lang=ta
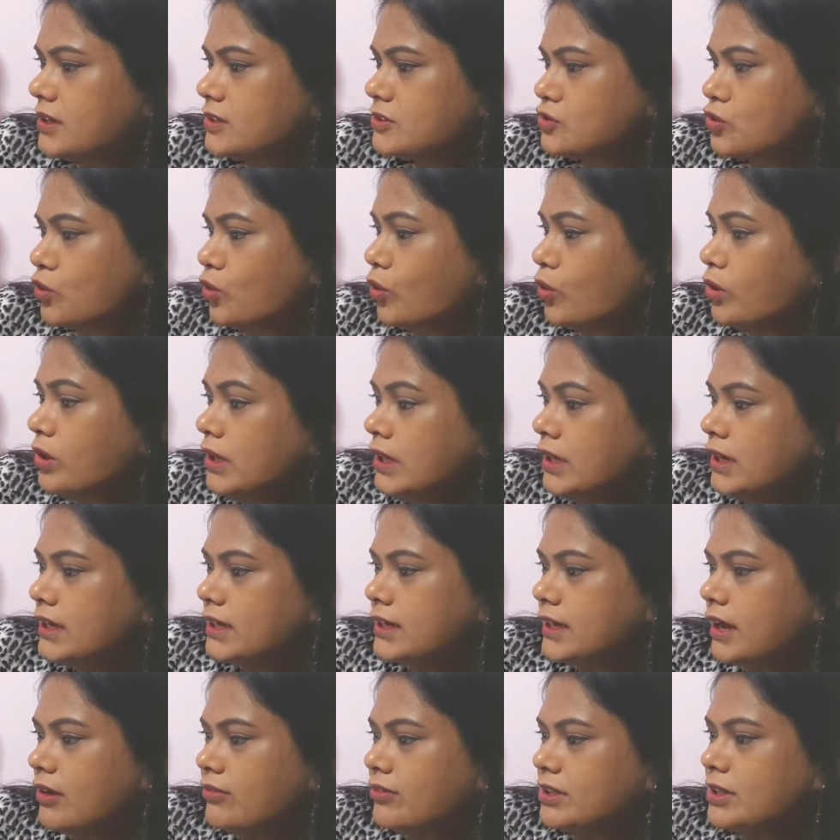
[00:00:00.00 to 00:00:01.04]
ஸோ
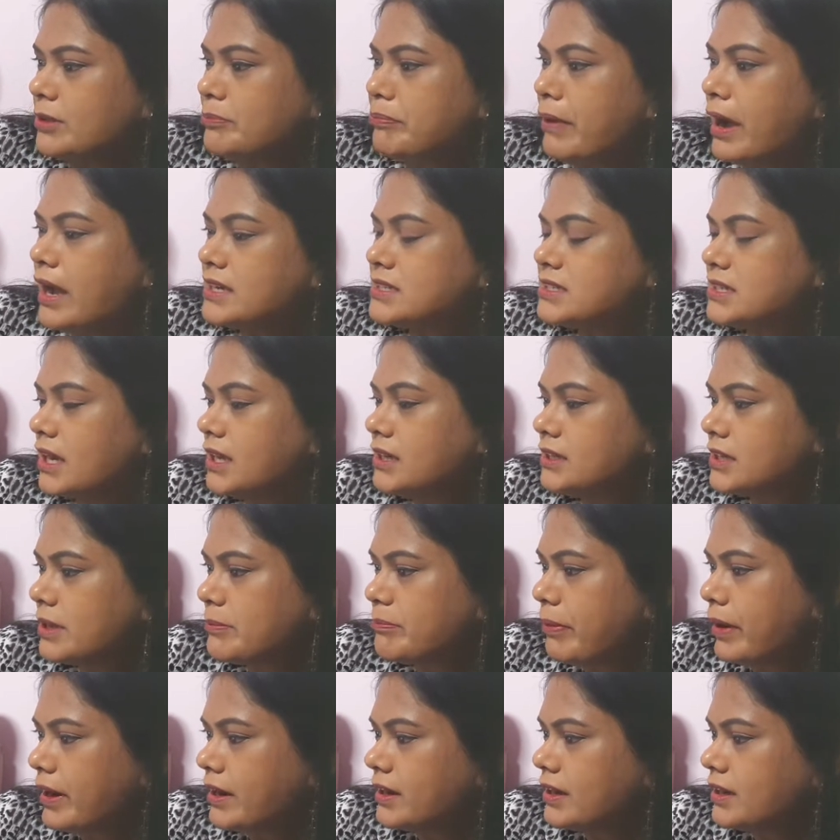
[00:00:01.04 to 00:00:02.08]
நான் வந்து பார்ஷாலிட்டி
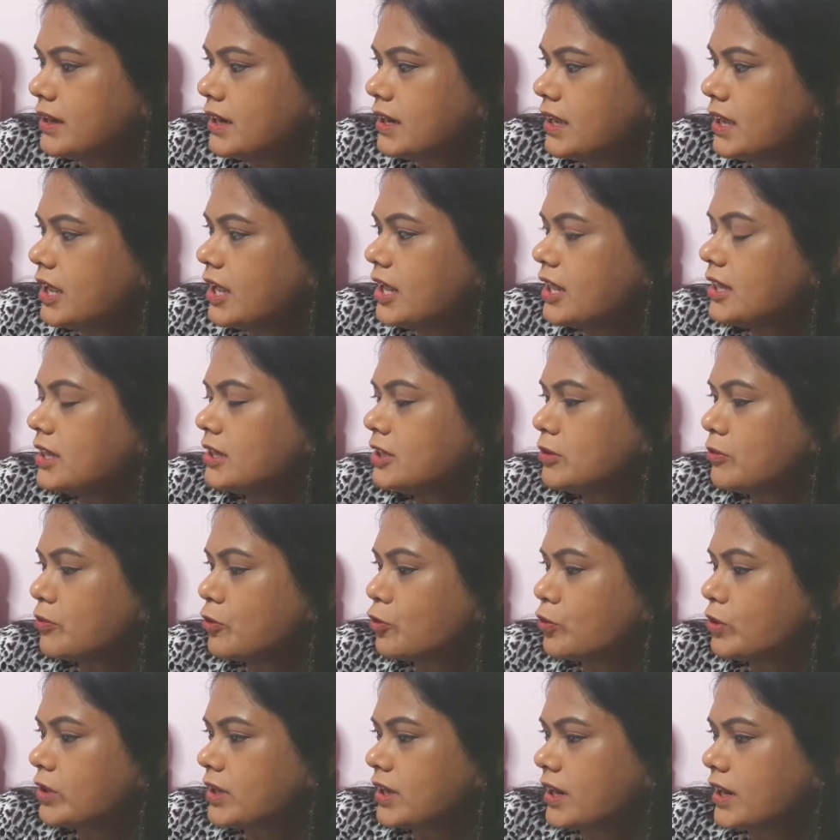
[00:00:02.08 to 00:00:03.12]
பண்ணி இது
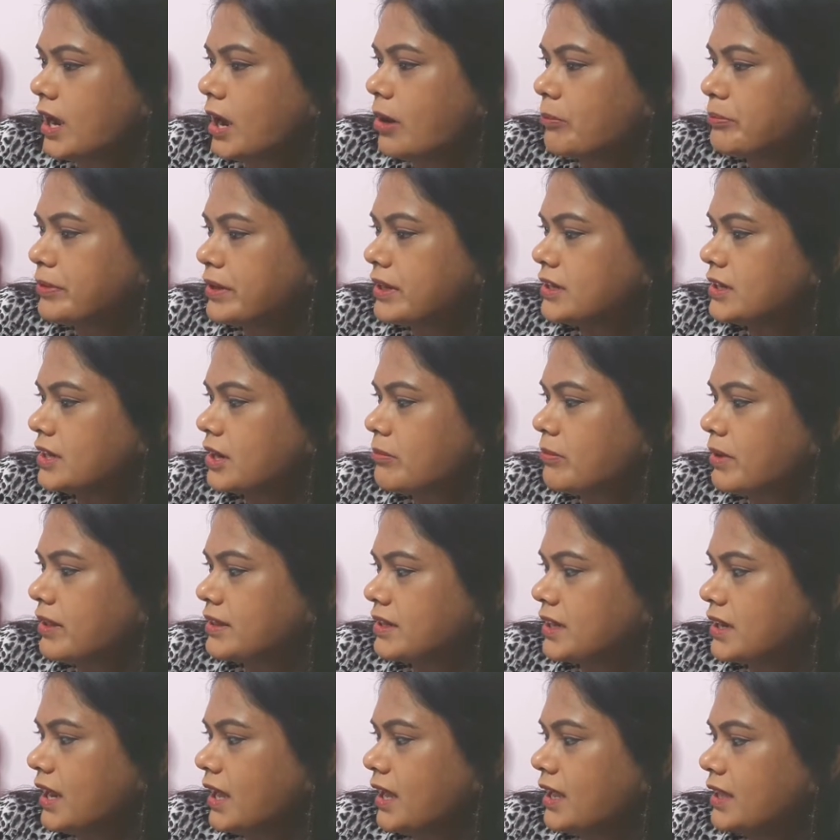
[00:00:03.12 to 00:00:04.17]
கொடுக்குறேன் அப்படின்ற
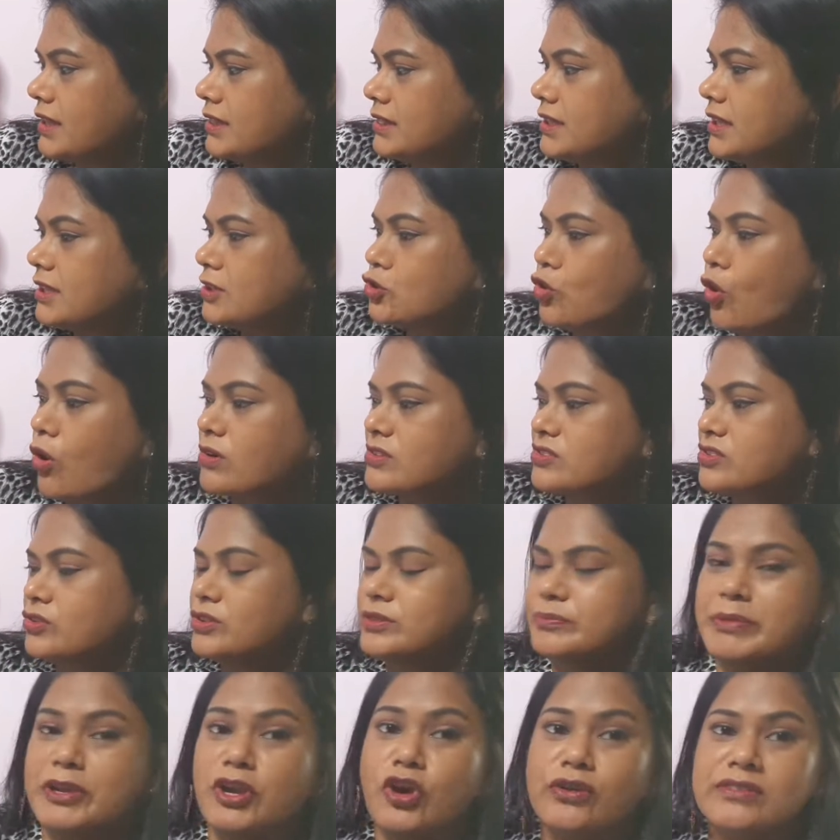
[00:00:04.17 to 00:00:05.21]
மாதிரிலாம் எந்த டாக்ஸ்
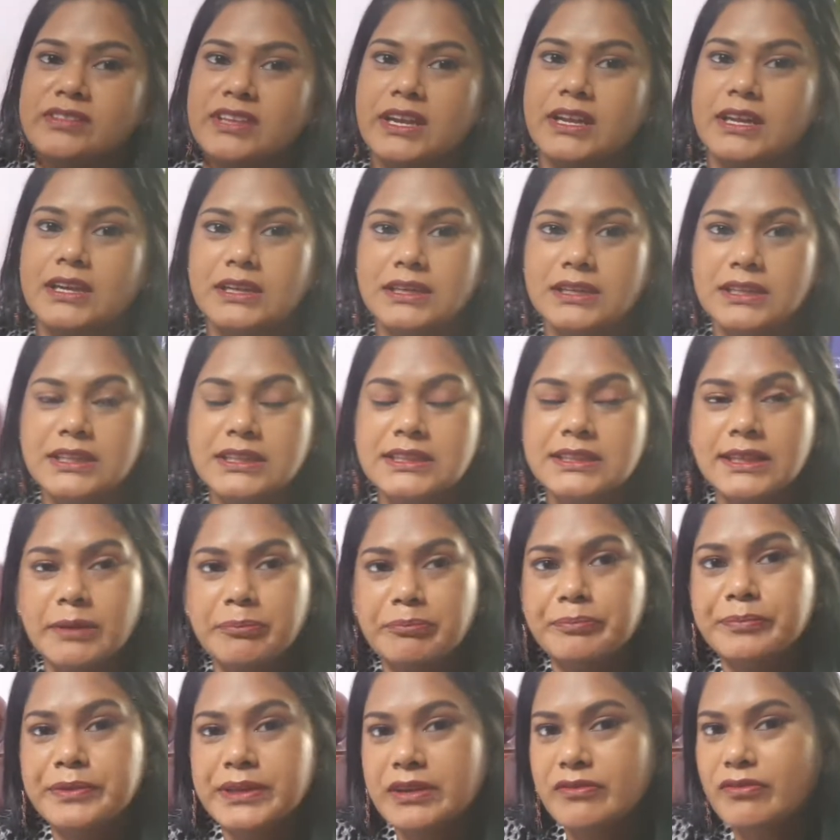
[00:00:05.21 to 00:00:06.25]
வந்து பிகாஸ் எனக்கு இந்த
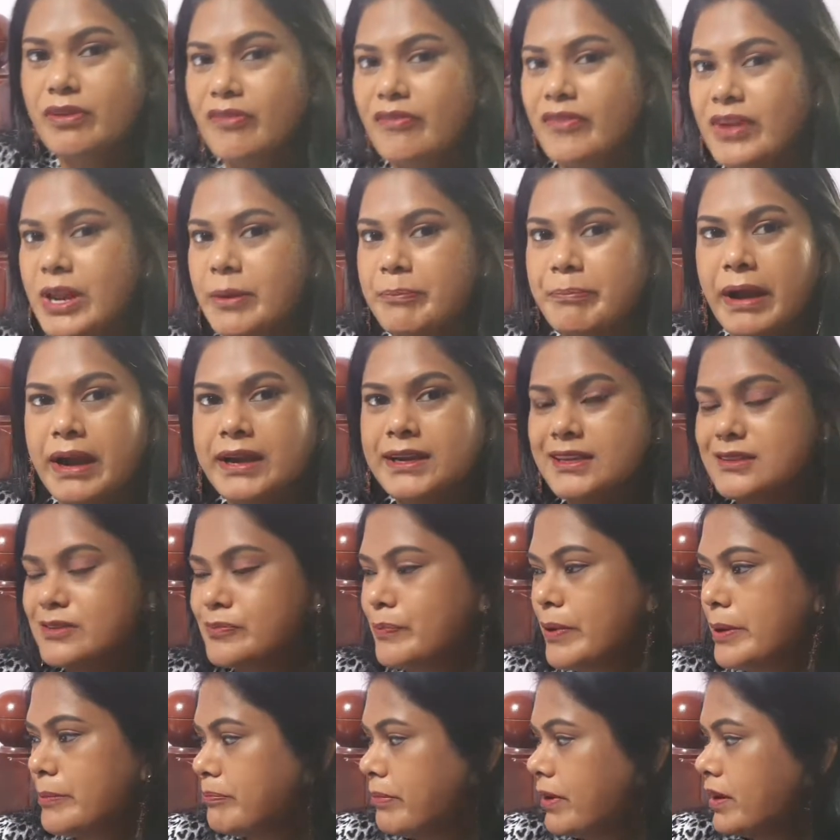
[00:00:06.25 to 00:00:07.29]
கிவ் அவில
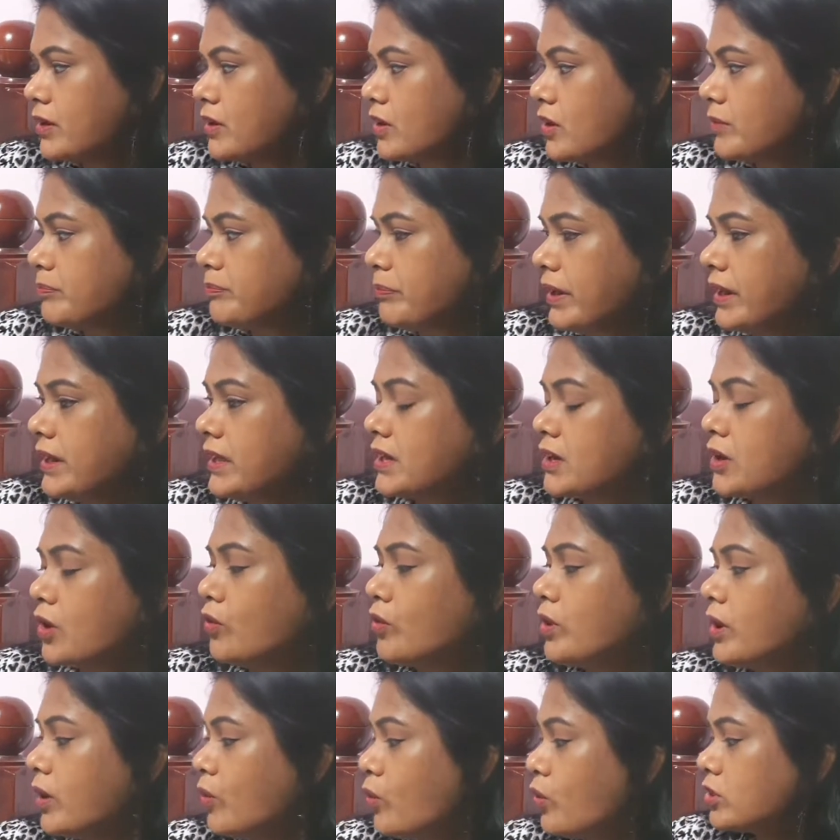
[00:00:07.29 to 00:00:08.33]
பார்ட்டிசிபேட் பண்ணுற
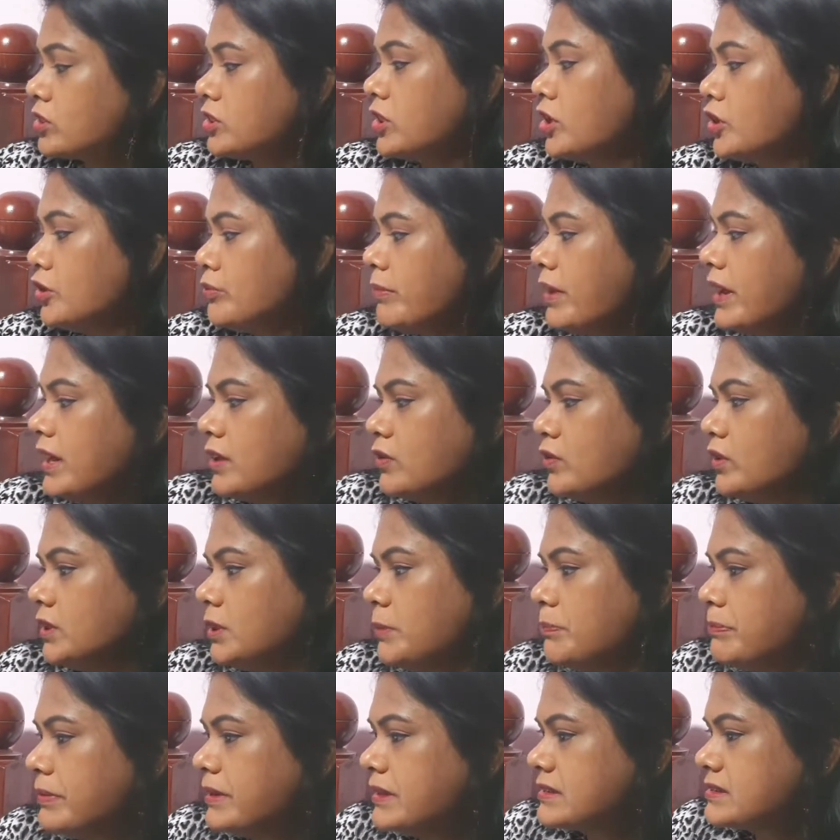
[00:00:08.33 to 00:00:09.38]
பண்ணியிருக்கவங்க ஒருத்தரையுமே எனக்கு வந்து
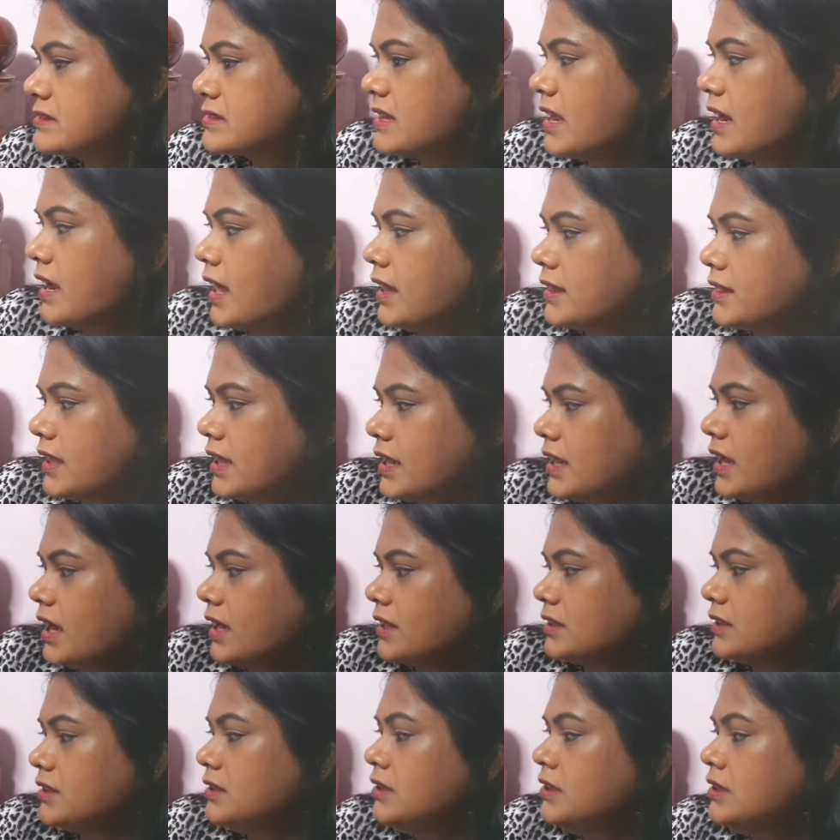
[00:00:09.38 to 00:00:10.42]
பர்சனலாக
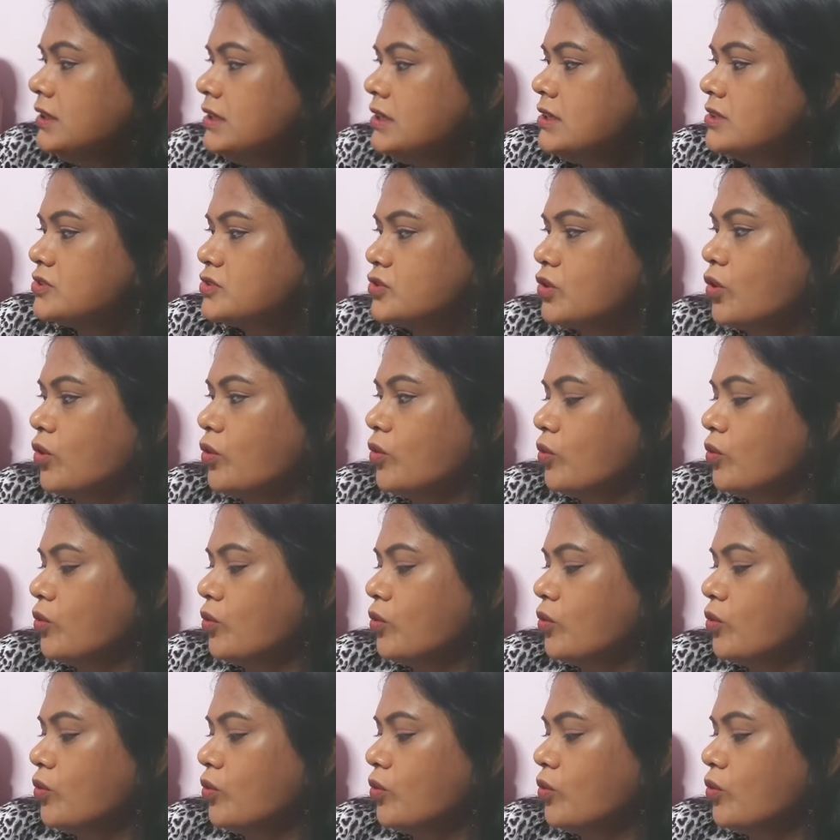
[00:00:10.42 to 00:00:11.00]
தெரியாது ஸோ